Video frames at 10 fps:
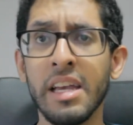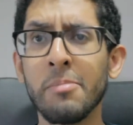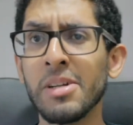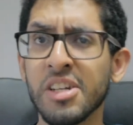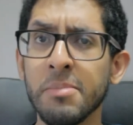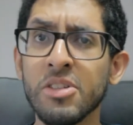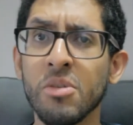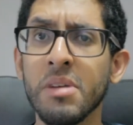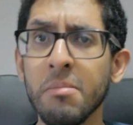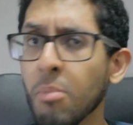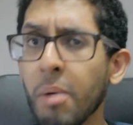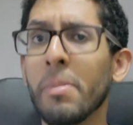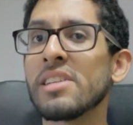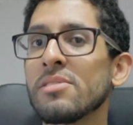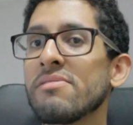Ele praticamente some em boa
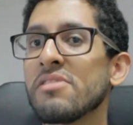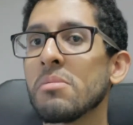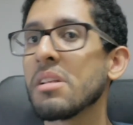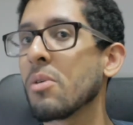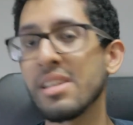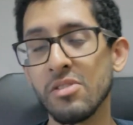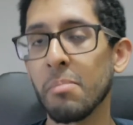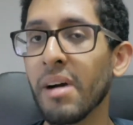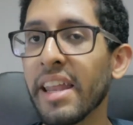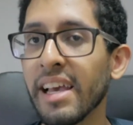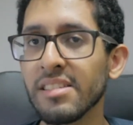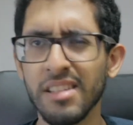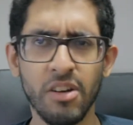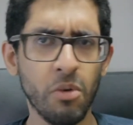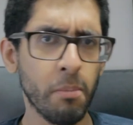parte do filme, ele quase não
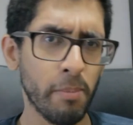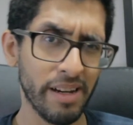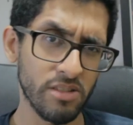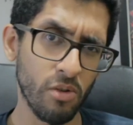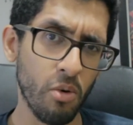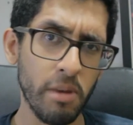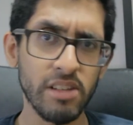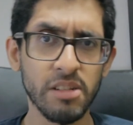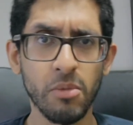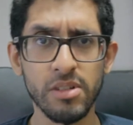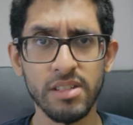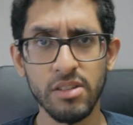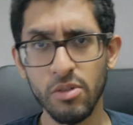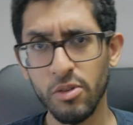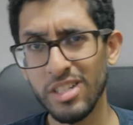aparece, ele aparece no começo que
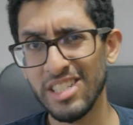mostra toda a